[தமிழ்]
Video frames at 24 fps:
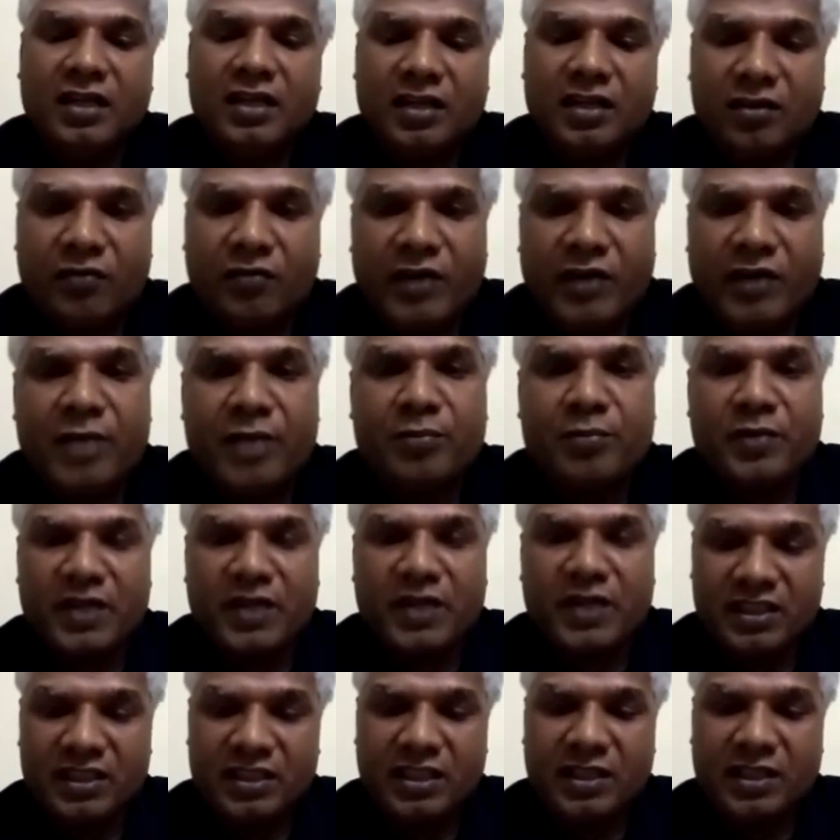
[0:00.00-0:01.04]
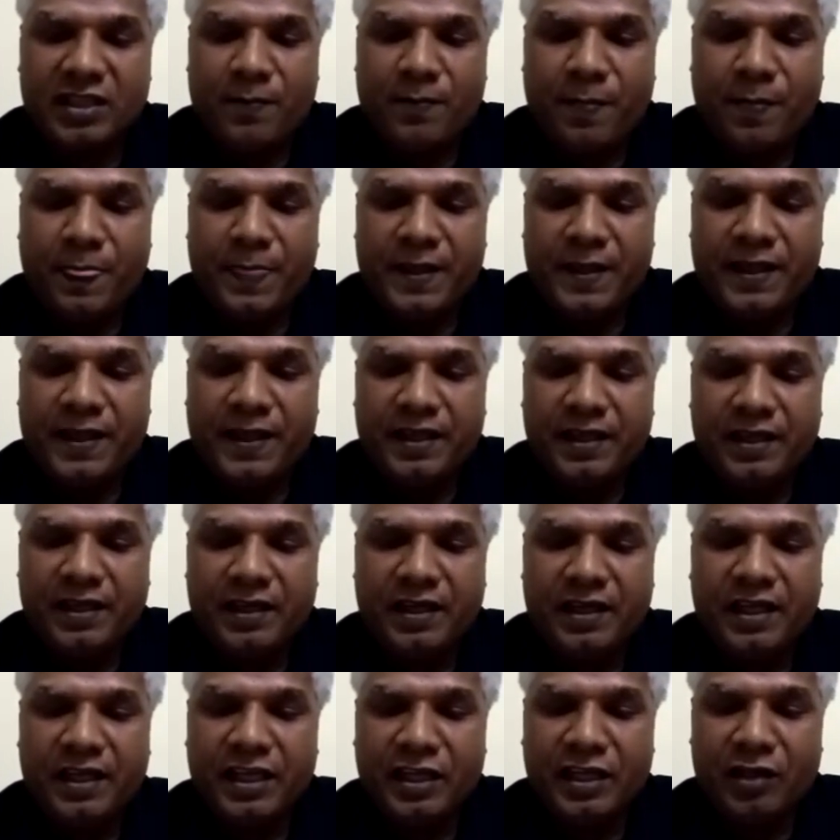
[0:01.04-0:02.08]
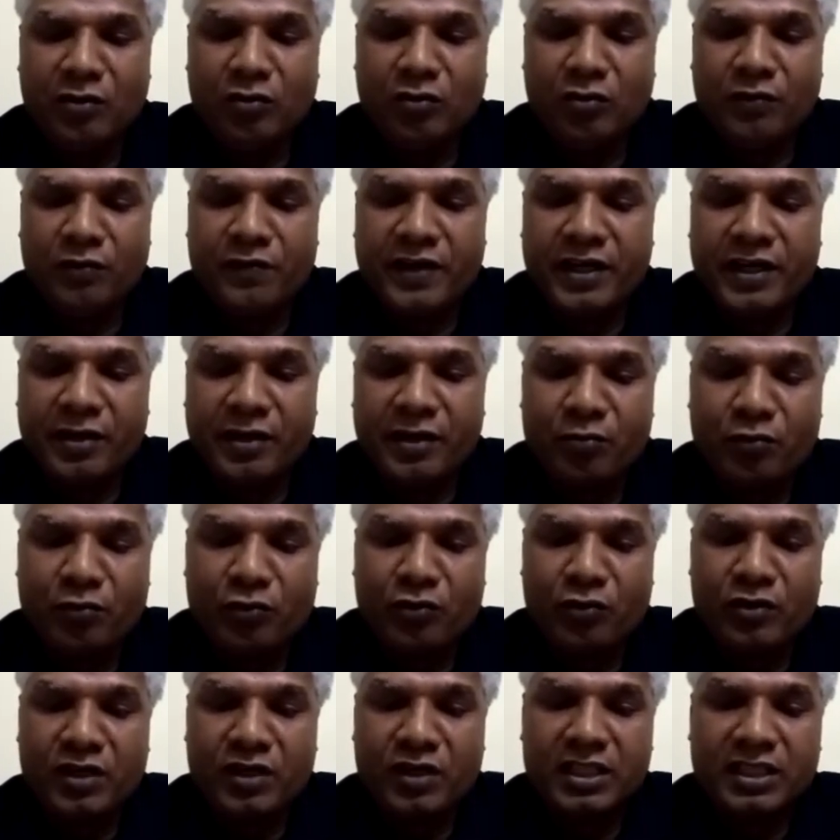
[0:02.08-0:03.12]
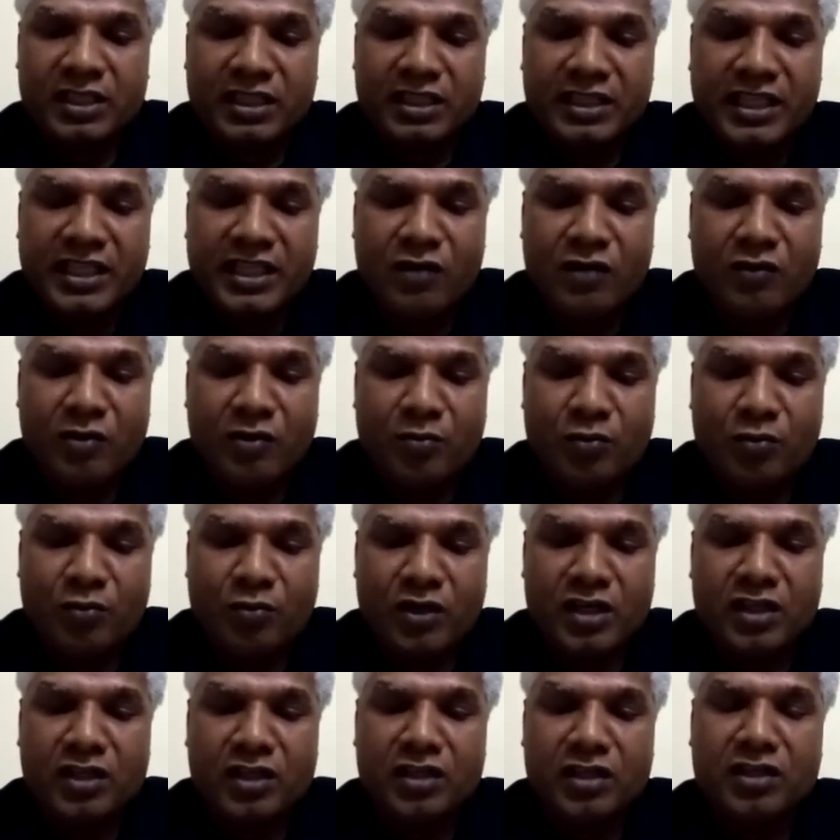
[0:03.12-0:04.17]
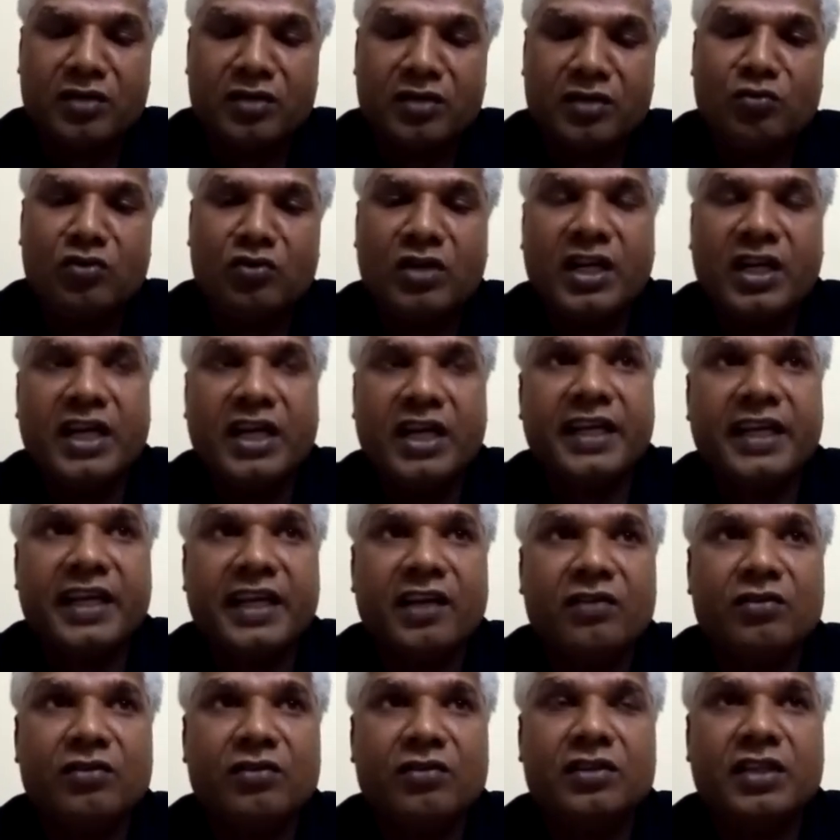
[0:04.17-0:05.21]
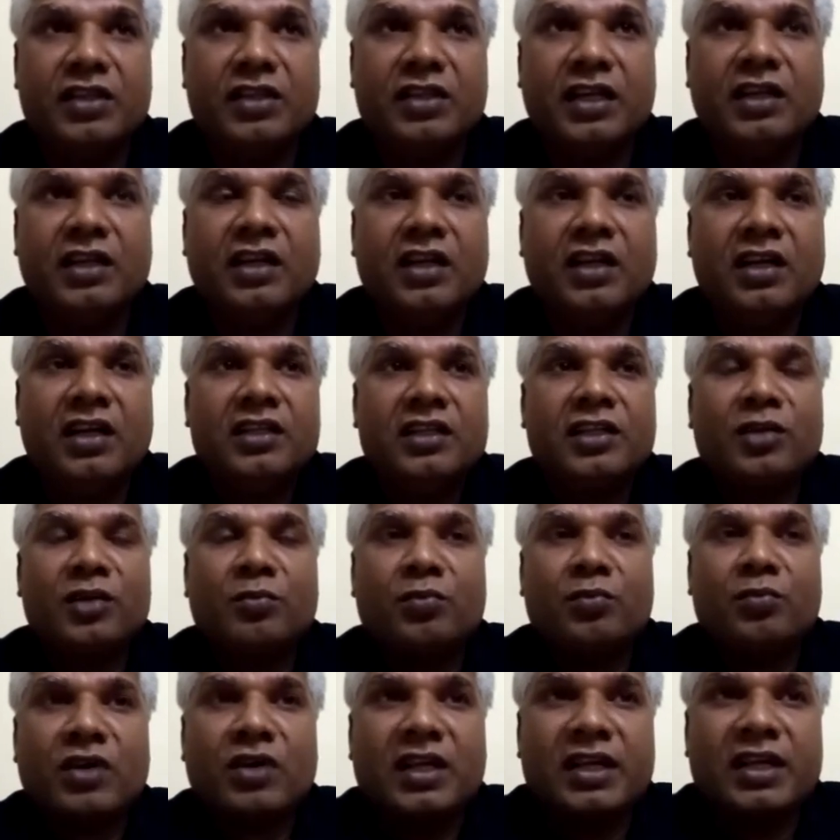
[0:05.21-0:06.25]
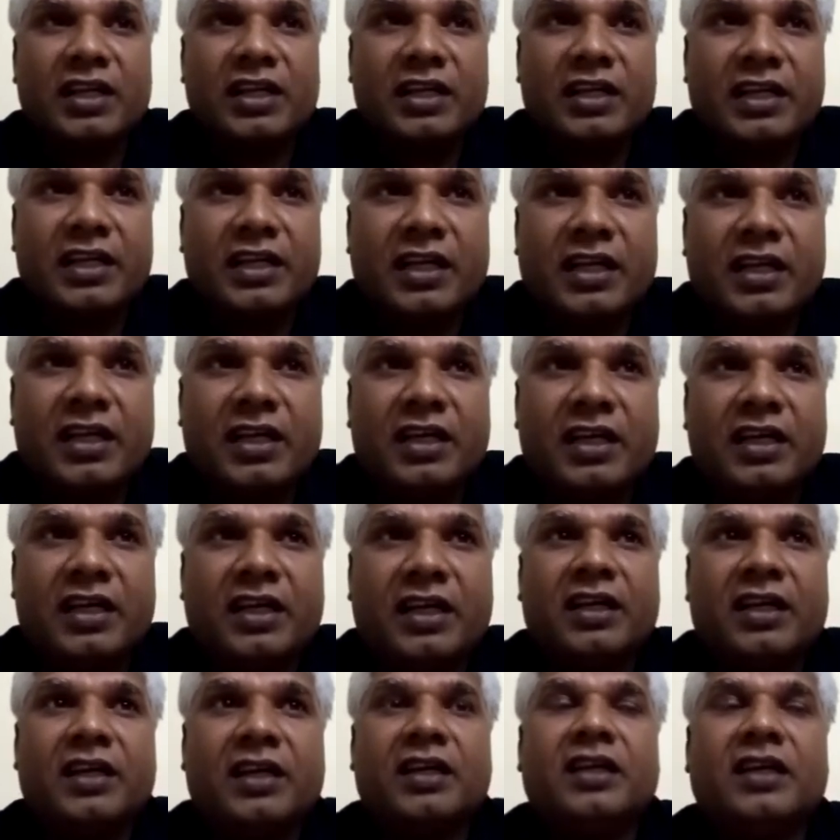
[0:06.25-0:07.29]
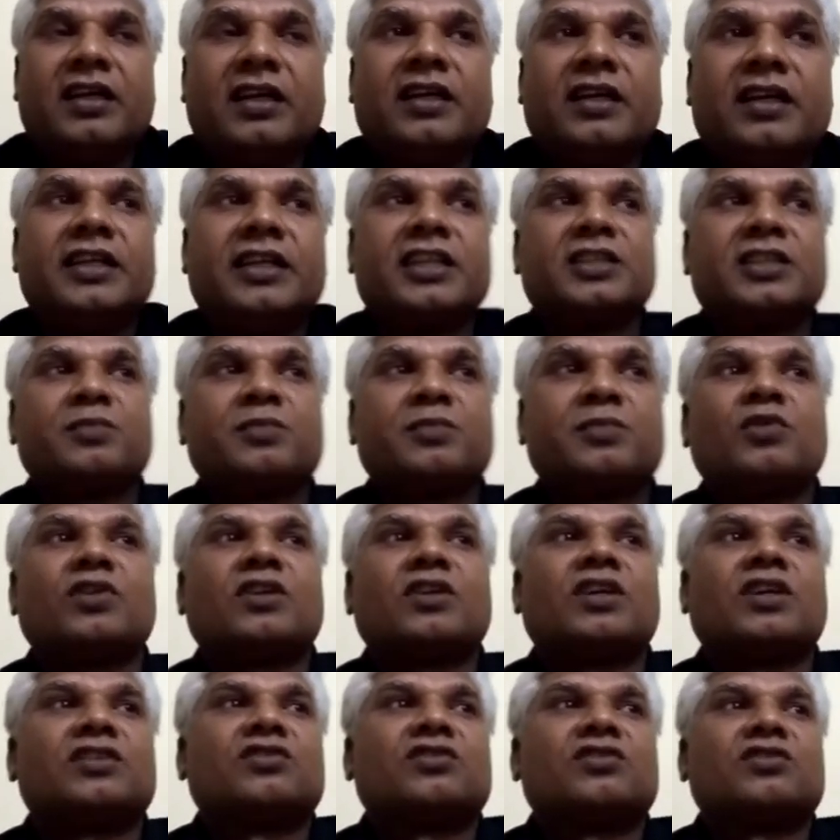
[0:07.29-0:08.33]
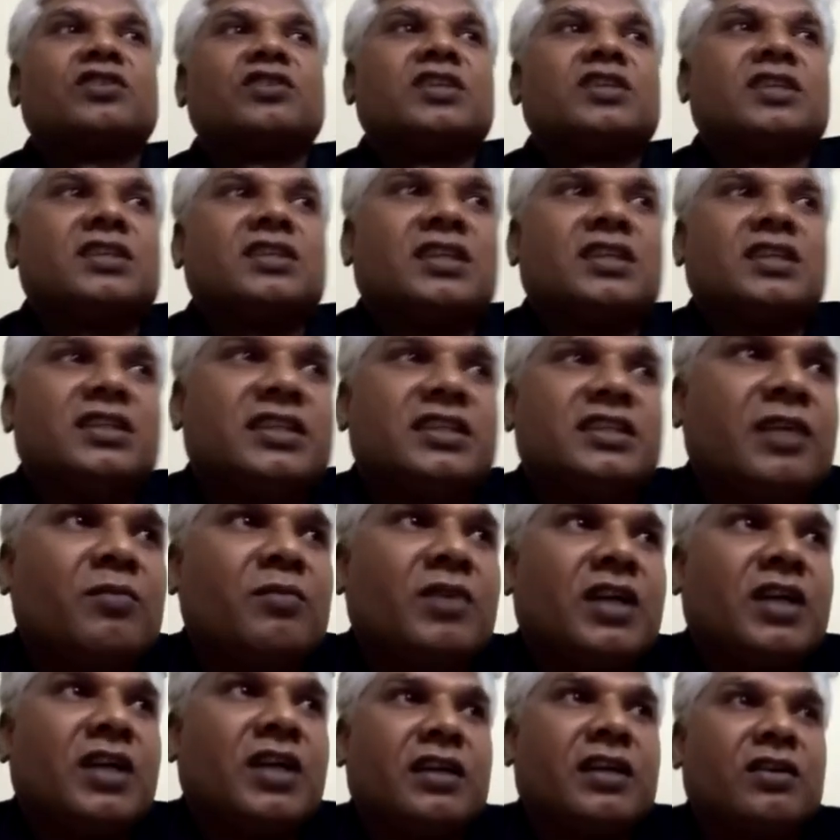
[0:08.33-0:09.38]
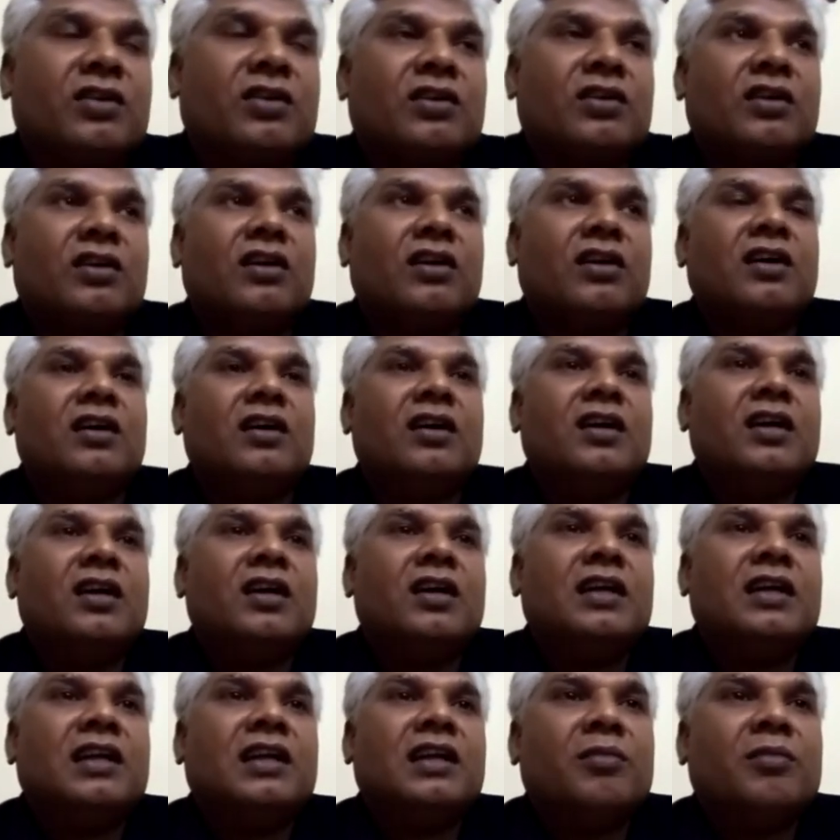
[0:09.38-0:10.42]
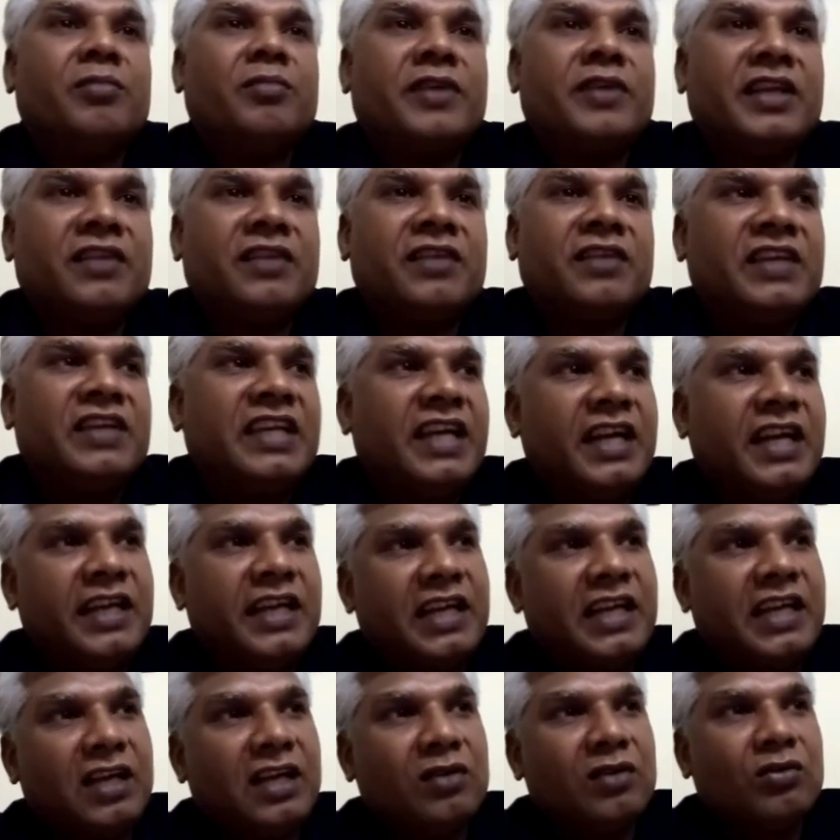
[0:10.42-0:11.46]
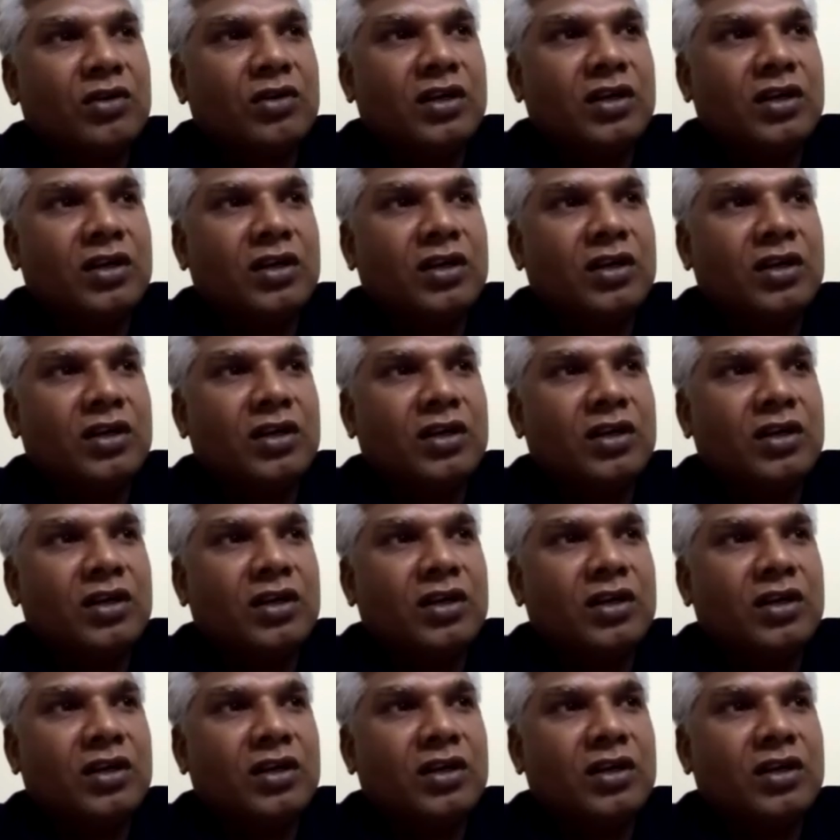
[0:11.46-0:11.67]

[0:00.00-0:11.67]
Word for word: வாய்ப்பு இருந்தது இன்னைக்கு ஒன் ஃபார்ட்டி ஃபோர் இந்தியாவுல போடுறதுக்கு முன்னாடியே வந்து திருப்பூர்ல இருக்கிற எக்ஸ்போர்ட்டர் அசோசியேஷன் சேர்மனா இருக்கட்டும் இல்ல பெரிய விஞ்ஞானி எல்லாம் கூட